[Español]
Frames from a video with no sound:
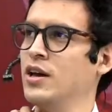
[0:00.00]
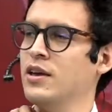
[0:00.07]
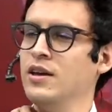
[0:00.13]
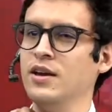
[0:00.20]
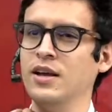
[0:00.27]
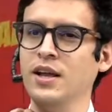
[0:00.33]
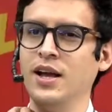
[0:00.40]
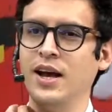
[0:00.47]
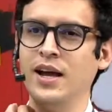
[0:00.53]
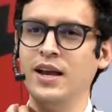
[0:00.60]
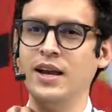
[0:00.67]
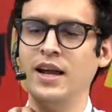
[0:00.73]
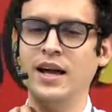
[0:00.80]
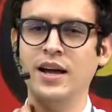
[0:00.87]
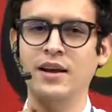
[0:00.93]
aquí en el
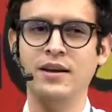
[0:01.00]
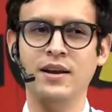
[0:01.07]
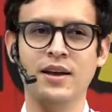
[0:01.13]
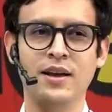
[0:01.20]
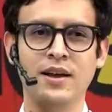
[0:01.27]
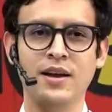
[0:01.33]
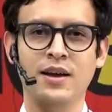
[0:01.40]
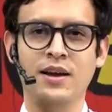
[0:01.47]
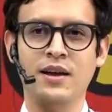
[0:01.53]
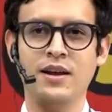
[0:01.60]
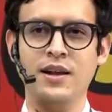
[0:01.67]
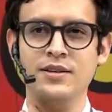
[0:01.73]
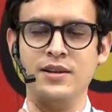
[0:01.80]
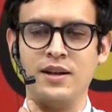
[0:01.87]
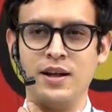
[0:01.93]
canal.
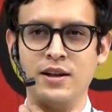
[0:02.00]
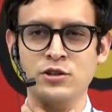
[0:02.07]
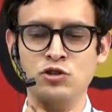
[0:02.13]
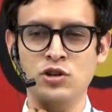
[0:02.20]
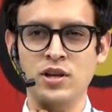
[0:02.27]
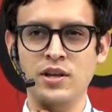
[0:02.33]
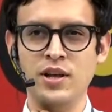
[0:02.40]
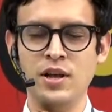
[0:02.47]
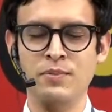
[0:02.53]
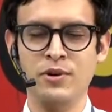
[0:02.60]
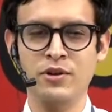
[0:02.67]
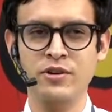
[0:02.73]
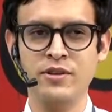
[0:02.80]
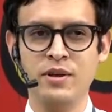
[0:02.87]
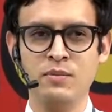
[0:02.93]
Las declaraciones de la
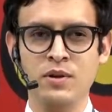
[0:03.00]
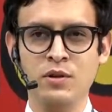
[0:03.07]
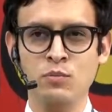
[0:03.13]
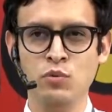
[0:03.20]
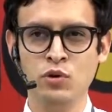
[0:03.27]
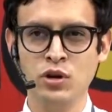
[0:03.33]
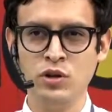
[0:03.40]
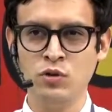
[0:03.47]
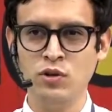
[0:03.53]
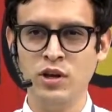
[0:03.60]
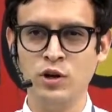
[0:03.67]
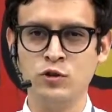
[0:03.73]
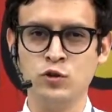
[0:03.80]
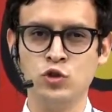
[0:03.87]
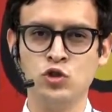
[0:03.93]
periodista me dan un poquito de
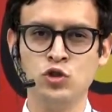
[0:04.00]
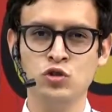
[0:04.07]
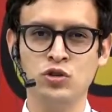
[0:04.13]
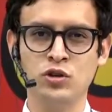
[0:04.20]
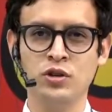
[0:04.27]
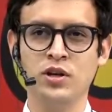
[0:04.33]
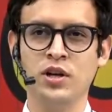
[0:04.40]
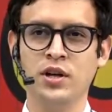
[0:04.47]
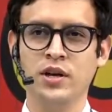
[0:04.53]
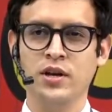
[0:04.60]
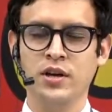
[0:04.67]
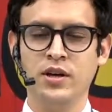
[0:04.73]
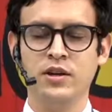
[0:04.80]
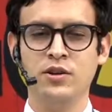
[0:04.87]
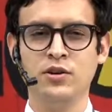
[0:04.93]
escosor,
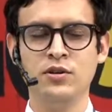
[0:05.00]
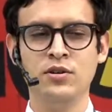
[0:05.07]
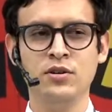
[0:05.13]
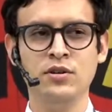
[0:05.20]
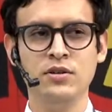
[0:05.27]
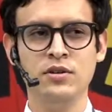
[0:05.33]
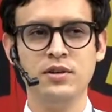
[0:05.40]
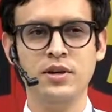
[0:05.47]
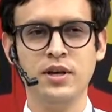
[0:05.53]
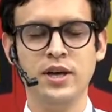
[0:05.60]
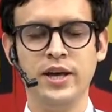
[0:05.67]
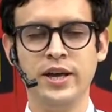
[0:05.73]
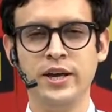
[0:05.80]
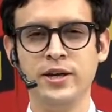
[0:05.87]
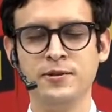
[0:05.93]
¿no?
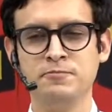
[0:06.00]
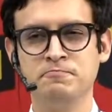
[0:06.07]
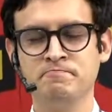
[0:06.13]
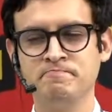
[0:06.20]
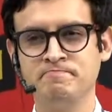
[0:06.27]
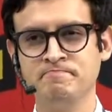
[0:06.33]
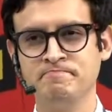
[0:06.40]
Em,